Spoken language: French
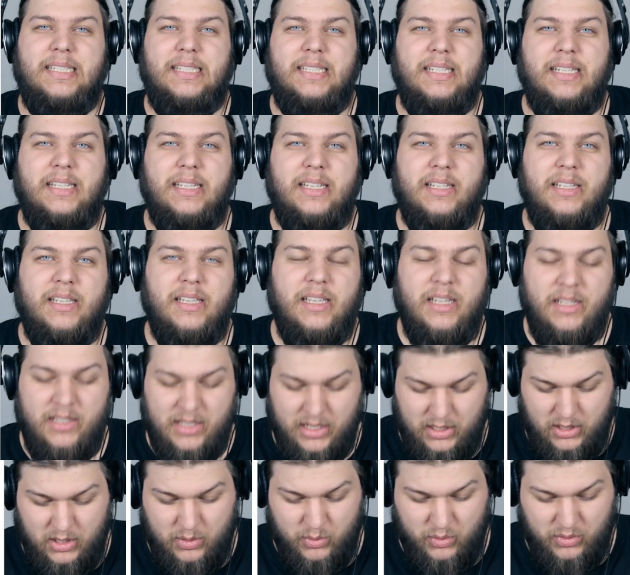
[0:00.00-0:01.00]
c'est
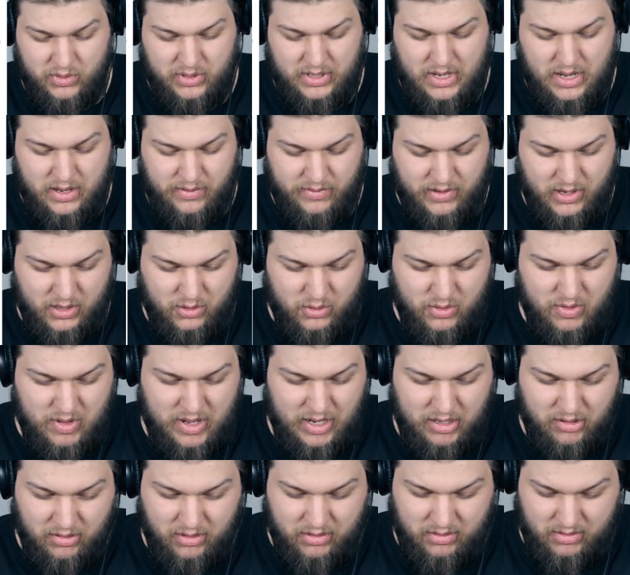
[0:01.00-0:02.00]
exactement ça, ils viennent de
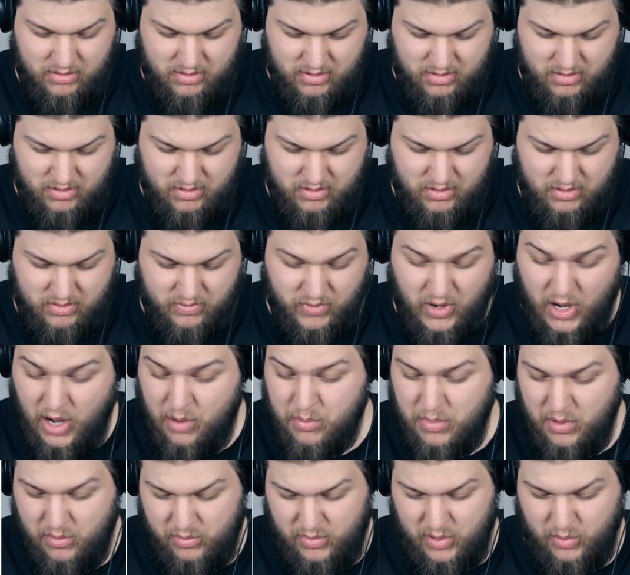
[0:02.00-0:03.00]
naître. Euh, voilà,
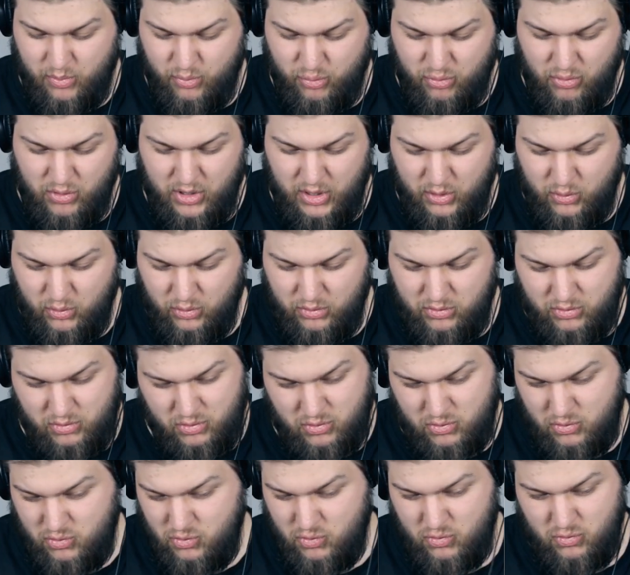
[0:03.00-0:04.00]
ma, ma, poule, écoute,
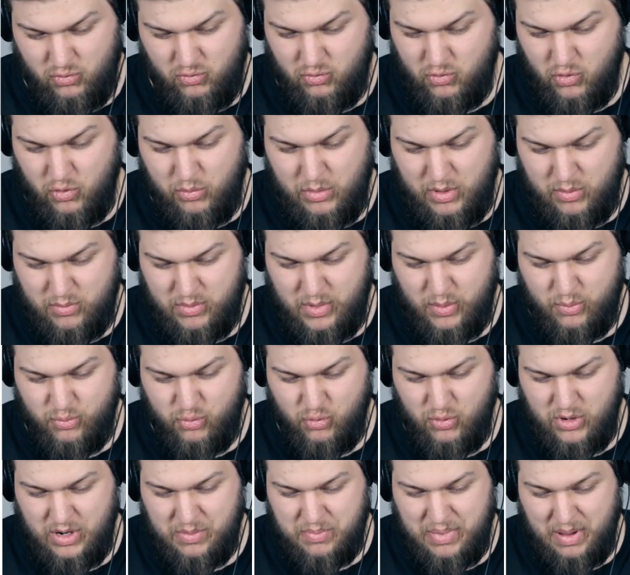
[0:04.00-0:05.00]
non, ma, ma,
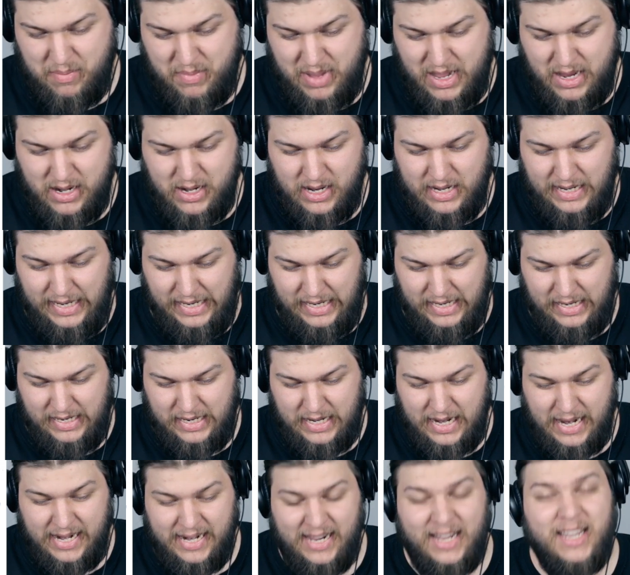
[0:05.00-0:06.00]
poule est pas mal, elle,
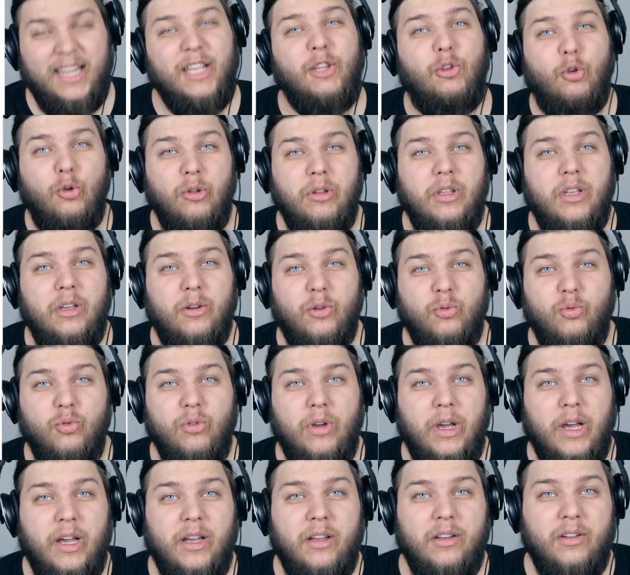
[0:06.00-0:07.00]
elle a l'air étonnée en tout
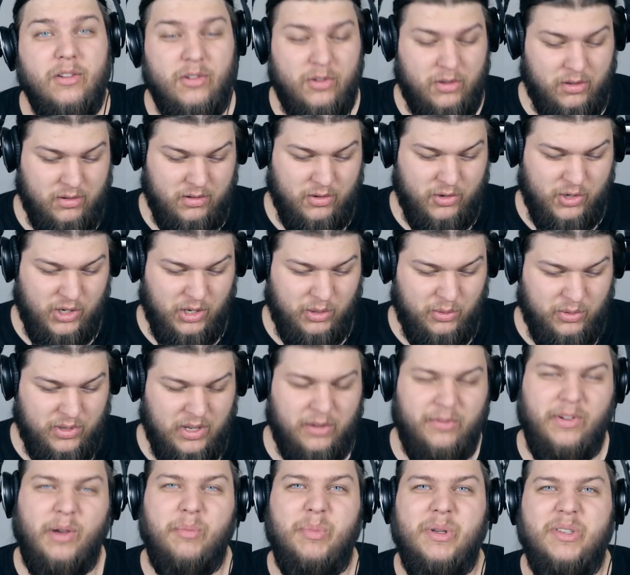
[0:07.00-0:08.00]
cas. J'ai réussi
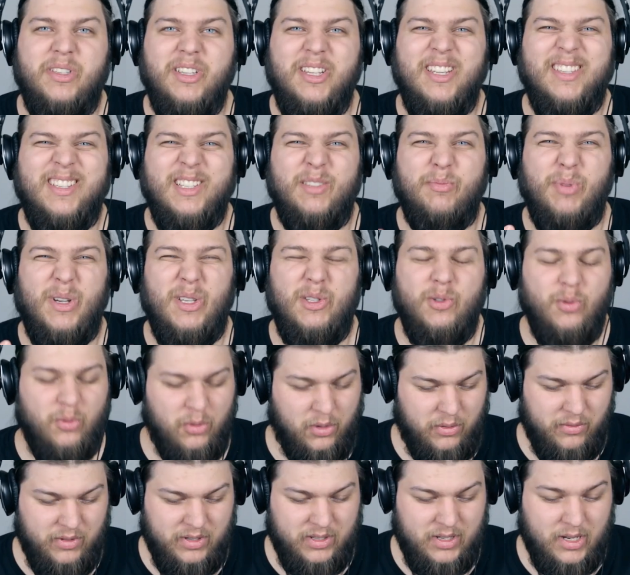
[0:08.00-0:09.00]
à faire passer des expressions
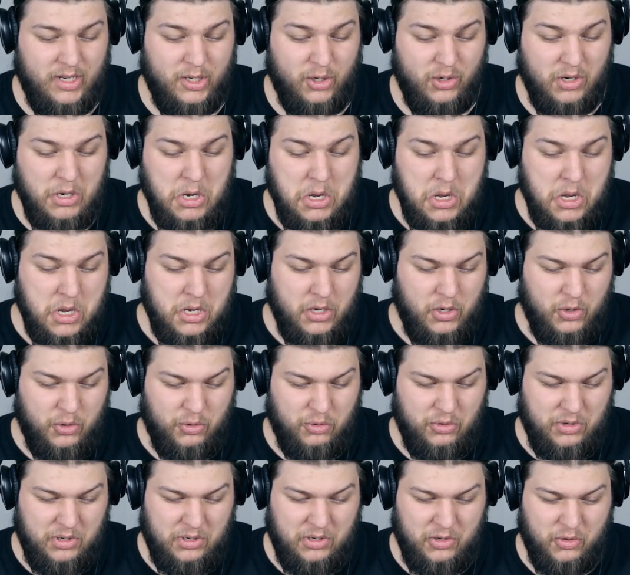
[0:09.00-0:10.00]
dans le visage.
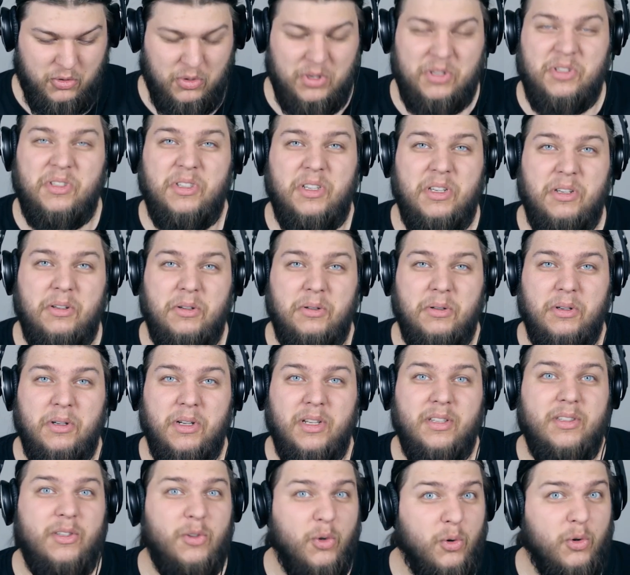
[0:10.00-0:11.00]
Je suis, assez,
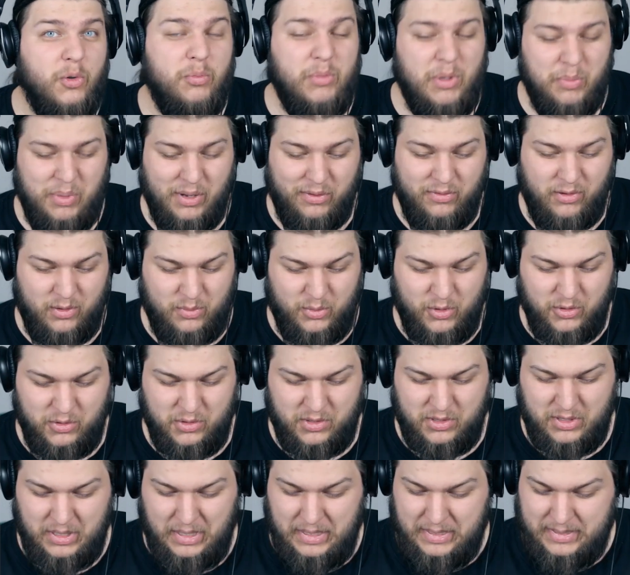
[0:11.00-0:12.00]
assez heureux de ma
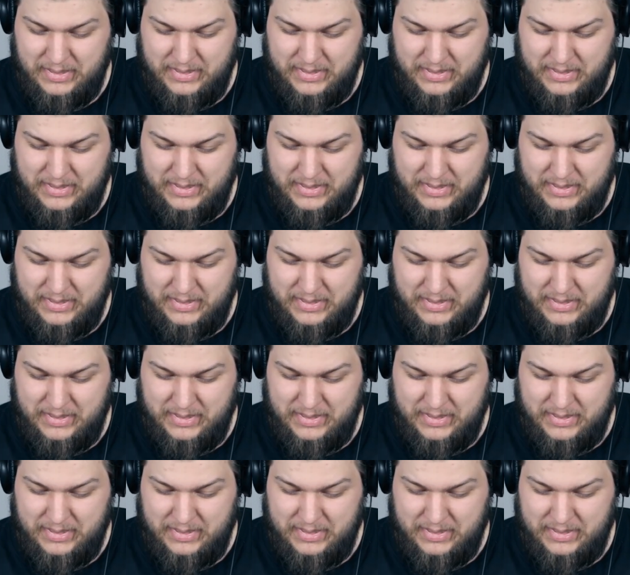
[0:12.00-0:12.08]
performance.